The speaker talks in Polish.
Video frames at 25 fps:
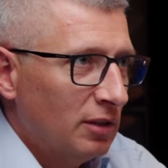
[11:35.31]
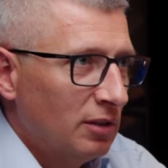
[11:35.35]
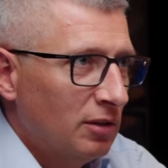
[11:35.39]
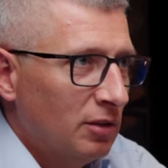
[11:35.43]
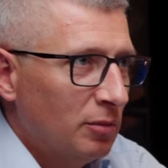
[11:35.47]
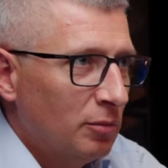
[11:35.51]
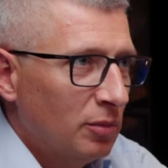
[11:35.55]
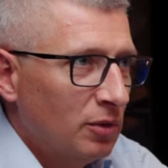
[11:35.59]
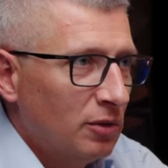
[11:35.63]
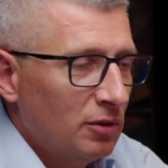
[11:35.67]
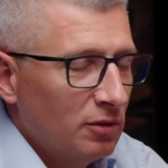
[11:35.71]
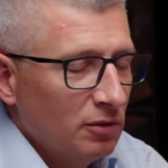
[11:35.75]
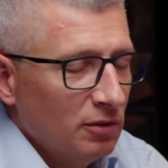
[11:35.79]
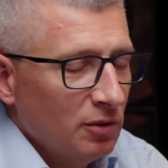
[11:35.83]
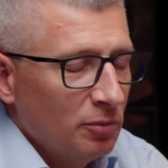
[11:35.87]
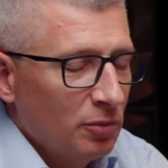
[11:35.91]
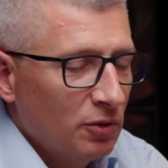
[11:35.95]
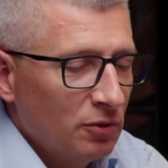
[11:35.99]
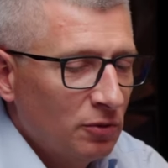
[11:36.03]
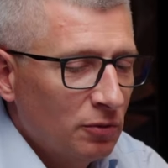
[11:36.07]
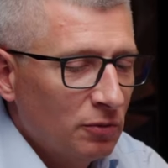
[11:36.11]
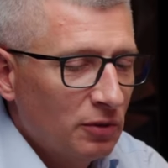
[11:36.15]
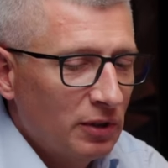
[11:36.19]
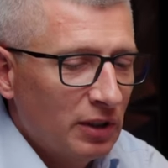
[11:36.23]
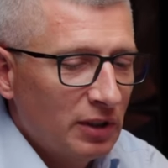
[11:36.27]
No mhm. No, bo, no
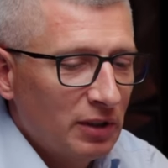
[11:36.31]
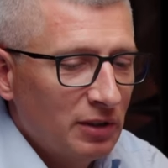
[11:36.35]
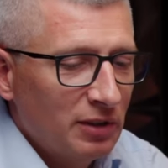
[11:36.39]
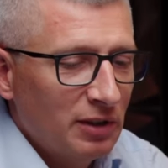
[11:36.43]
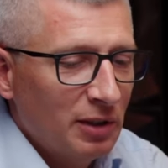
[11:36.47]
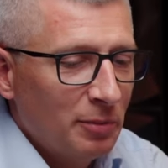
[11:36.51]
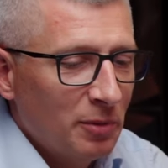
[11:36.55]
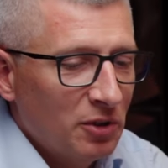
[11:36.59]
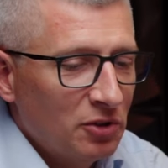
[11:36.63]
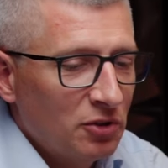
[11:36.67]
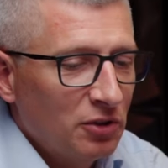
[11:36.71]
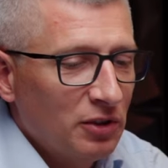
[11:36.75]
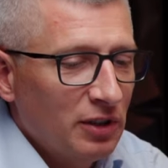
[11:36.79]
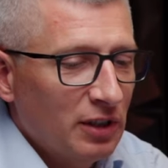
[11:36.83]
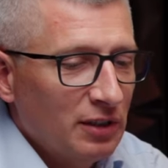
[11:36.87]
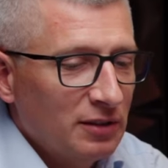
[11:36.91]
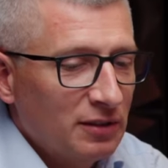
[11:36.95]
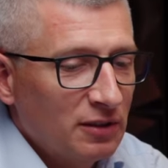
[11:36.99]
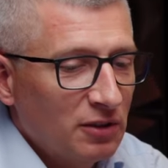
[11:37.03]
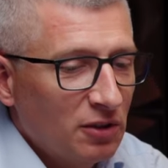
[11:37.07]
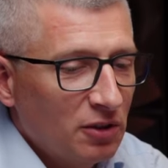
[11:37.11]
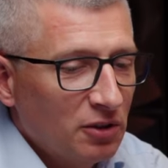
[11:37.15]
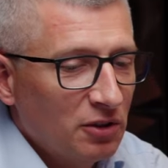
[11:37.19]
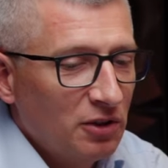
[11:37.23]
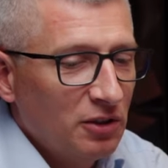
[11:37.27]
bo tutaj ta maszyna
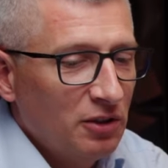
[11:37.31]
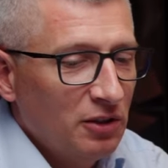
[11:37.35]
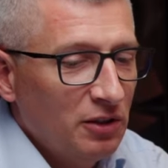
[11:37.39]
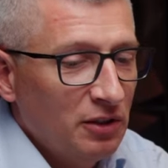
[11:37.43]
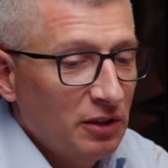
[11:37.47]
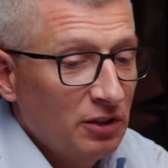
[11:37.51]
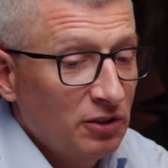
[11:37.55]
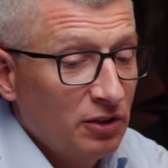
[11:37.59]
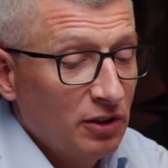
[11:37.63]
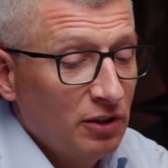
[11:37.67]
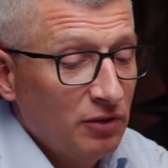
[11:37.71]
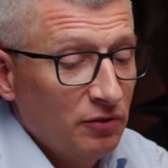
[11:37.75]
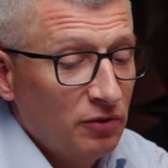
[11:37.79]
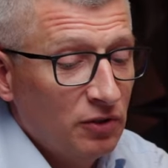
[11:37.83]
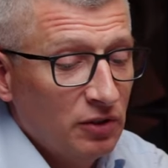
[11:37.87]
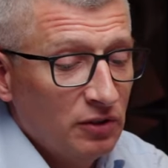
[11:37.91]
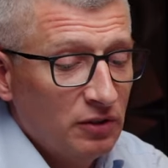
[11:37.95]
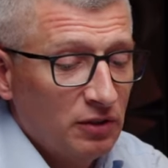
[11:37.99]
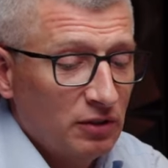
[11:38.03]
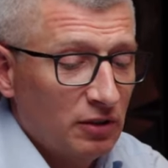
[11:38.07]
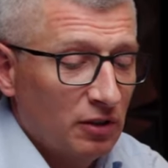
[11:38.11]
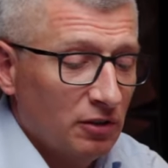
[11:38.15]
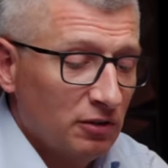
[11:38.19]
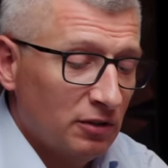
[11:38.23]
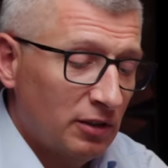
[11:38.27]
stoi i jeżeli
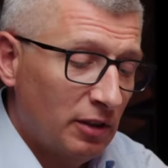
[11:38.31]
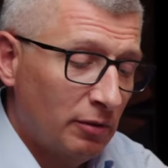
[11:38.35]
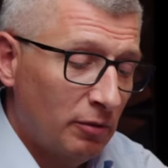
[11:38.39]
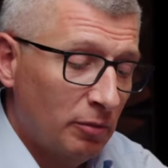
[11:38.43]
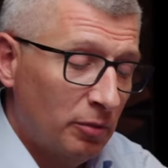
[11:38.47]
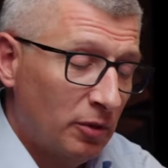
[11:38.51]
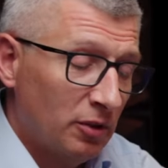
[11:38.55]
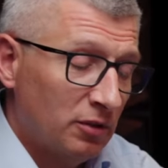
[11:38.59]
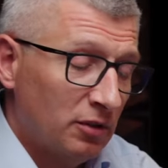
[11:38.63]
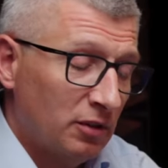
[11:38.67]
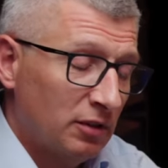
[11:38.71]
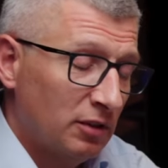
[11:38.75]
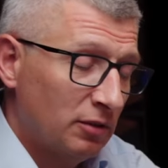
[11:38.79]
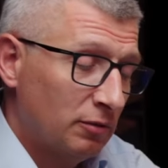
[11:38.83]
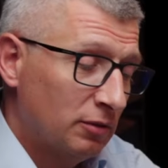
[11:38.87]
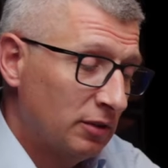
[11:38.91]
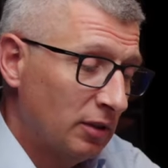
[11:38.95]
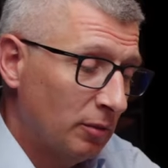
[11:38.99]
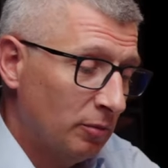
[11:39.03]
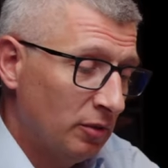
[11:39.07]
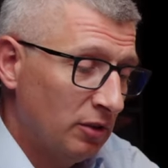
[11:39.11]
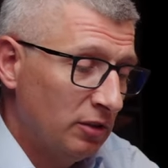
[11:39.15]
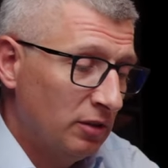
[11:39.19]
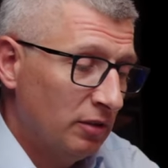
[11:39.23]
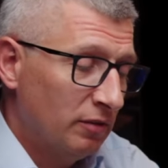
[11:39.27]
wszystko, cały proces jest
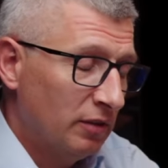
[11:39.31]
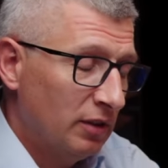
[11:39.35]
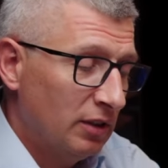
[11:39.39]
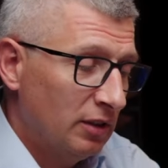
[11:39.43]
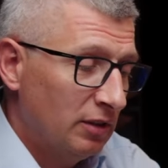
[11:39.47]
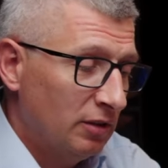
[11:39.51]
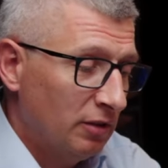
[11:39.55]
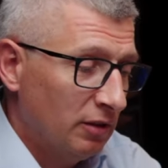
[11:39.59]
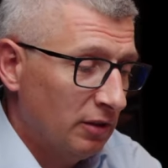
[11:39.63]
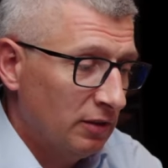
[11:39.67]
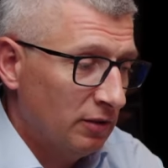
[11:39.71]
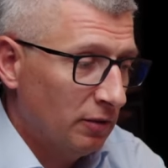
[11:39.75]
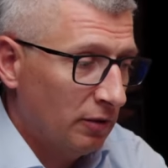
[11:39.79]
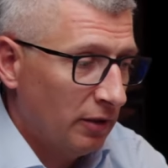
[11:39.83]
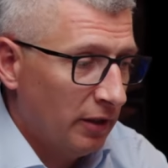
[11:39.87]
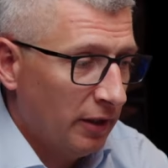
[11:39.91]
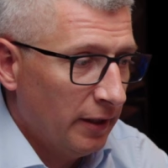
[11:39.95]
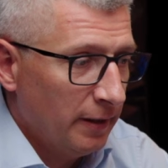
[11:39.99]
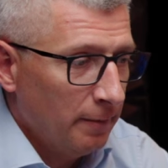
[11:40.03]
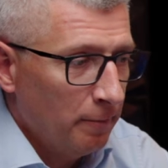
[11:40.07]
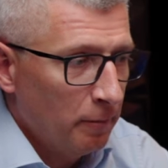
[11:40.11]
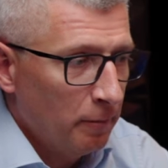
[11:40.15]
ustabilizowany, to jest ok.